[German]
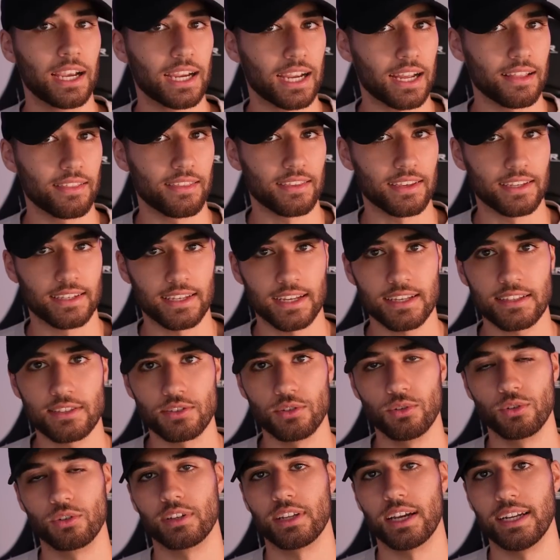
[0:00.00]
Kann sich das
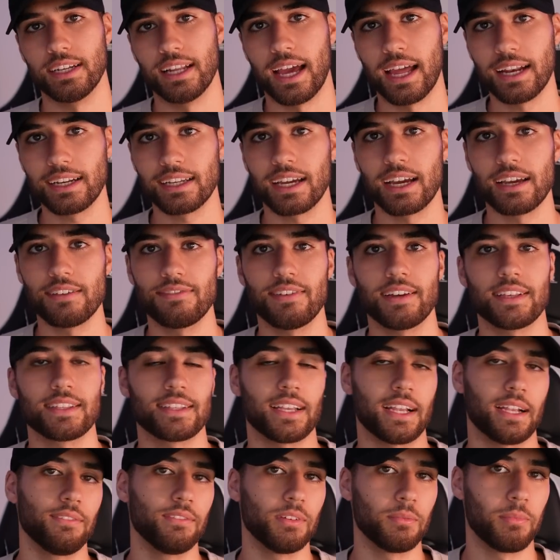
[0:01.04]
irgendein Angreifer,
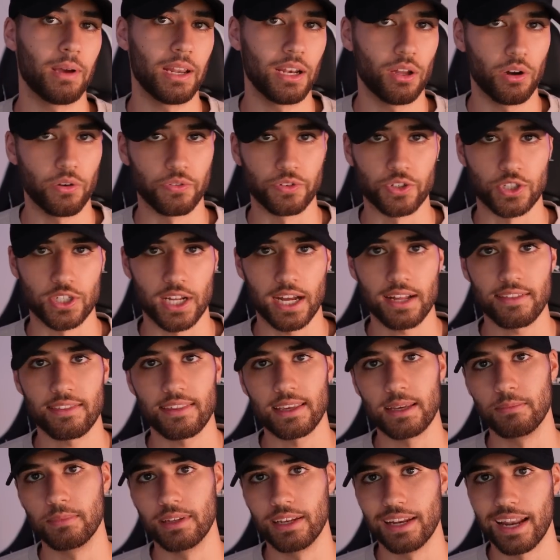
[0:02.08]
sagen wir mal, auf
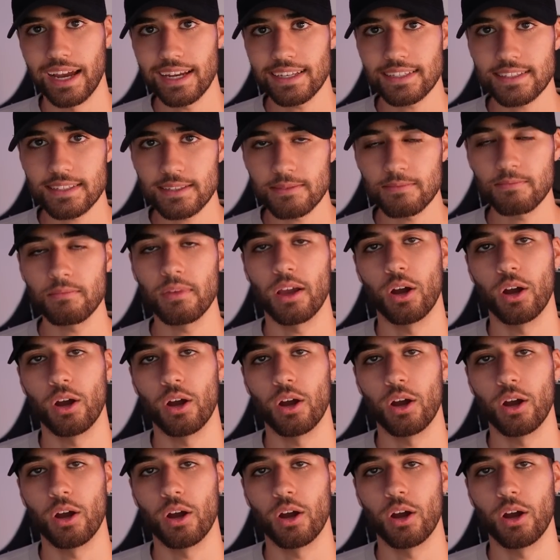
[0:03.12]
Staatsebene leisten?